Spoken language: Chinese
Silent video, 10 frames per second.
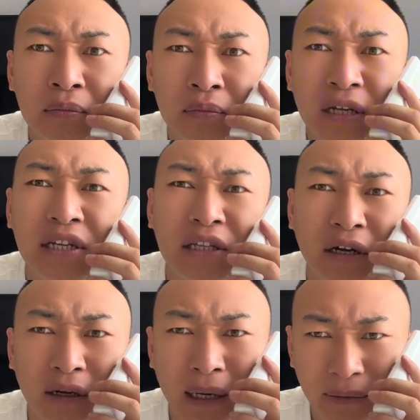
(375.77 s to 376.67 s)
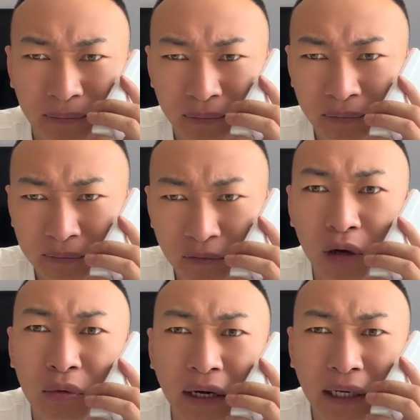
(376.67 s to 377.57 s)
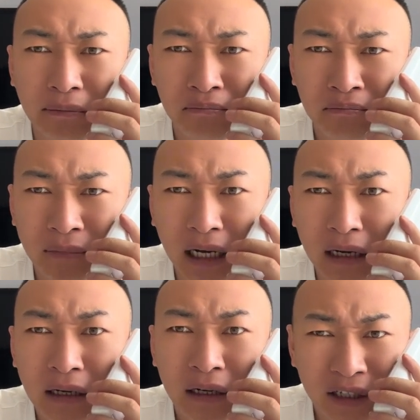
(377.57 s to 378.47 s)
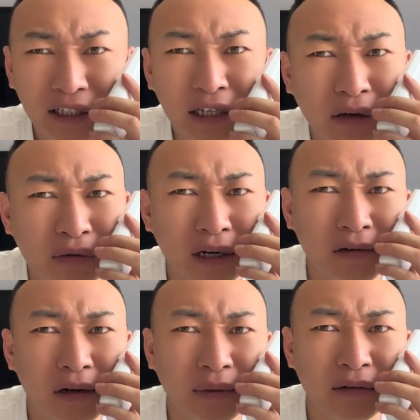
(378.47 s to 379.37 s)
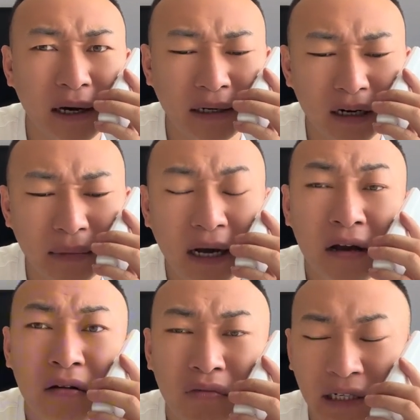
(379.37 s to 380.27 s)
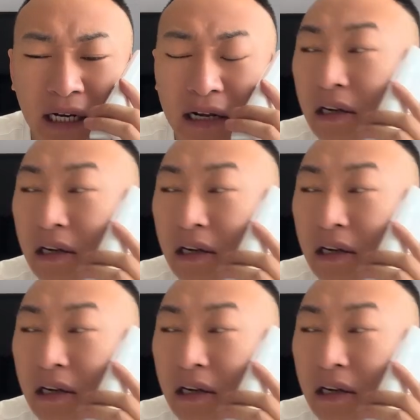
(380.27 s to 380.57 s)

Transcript: 那你等着吧，我过去。啊，你早说有事不就完事了吗？我现在